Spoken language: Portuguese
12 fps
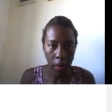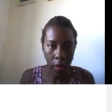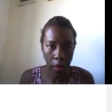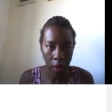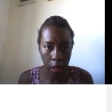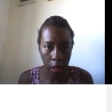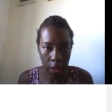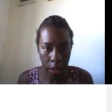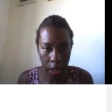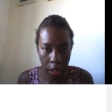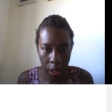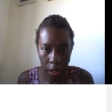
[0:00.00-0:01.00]
olha
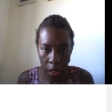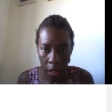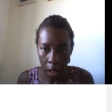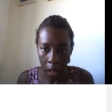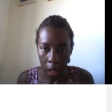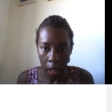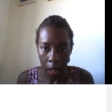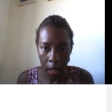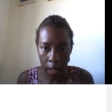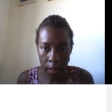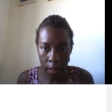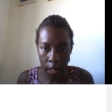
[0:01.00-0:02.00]
gente,
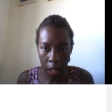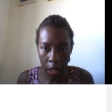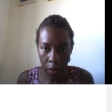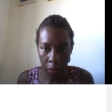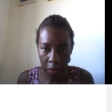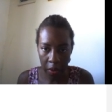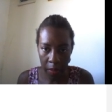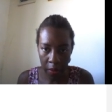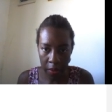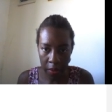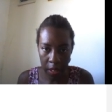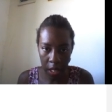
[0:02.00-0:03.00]
esse daqui que eu tô fazendo pra
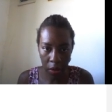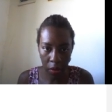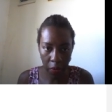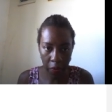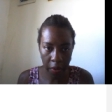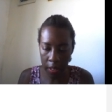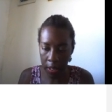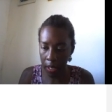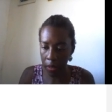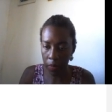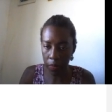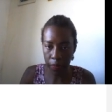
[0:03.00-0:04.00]
vocês, eu tô
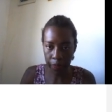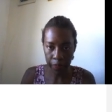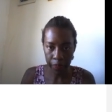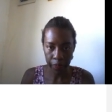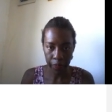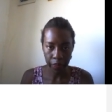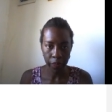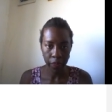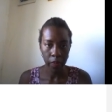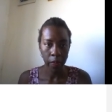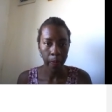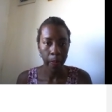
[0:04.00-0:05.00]
fazendo,
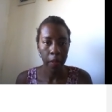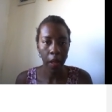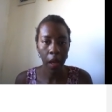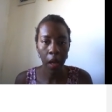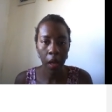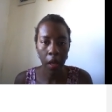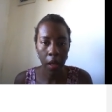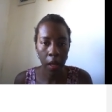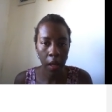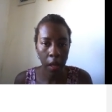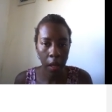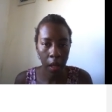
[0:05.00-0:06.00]
tá,
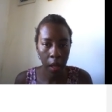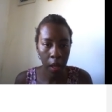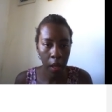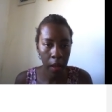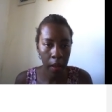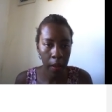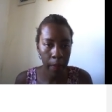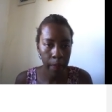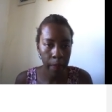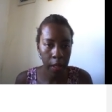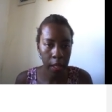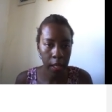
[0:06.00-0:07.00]
é,
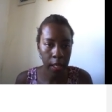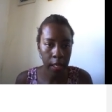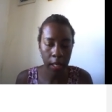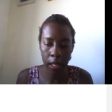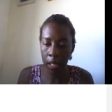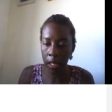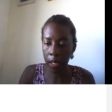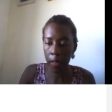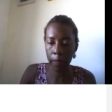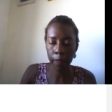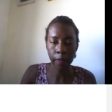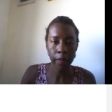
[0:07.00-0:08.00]
ele,
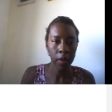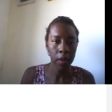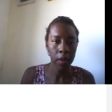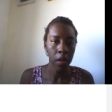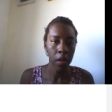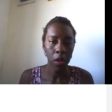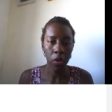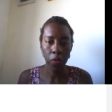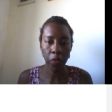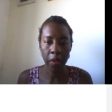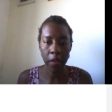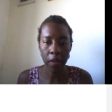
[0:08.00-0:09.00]
eu tô
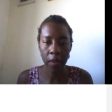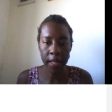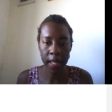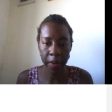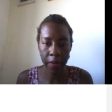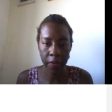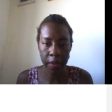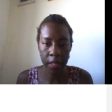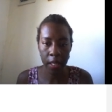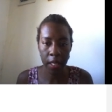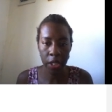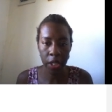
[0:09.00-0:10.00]
fazendo ele aqui pra
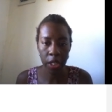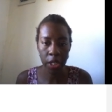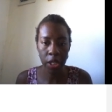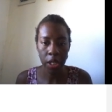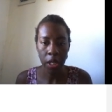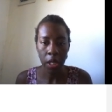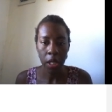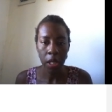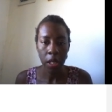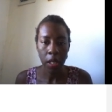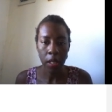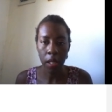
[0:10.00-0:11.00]
vocês, gente,
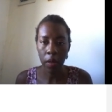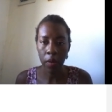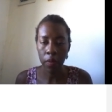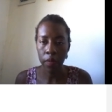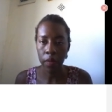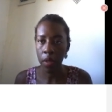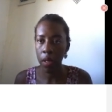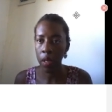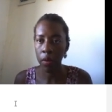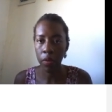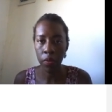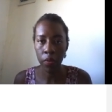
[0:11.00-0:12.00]
então
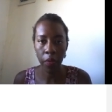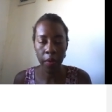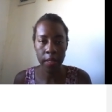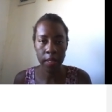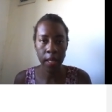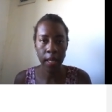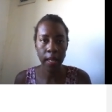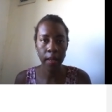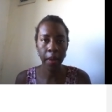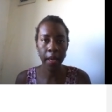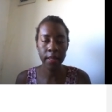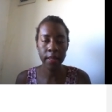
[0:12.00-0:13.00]
eu vou fazer ele
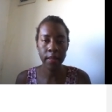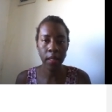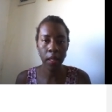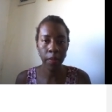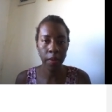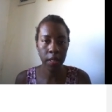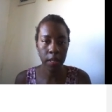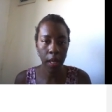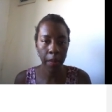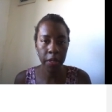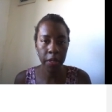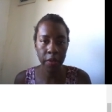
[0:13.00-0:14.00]
mais simples, tá?
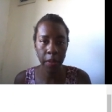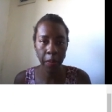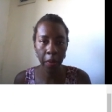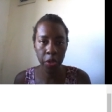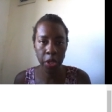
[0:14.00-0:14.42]
Mas você pode